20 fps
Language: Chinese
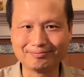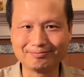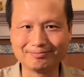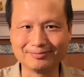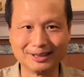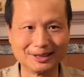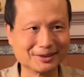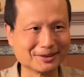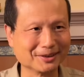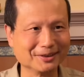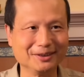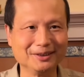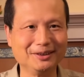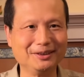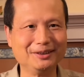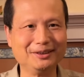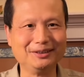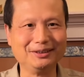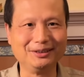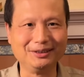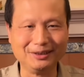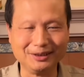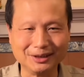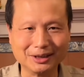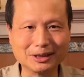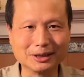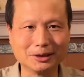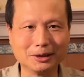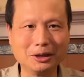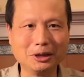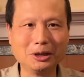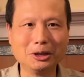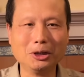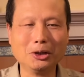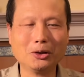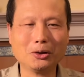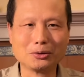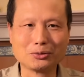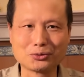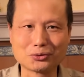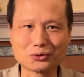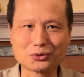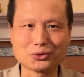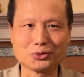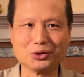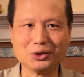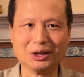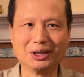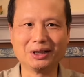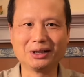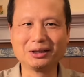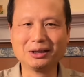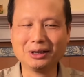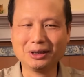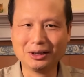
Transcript: 而是一一个学。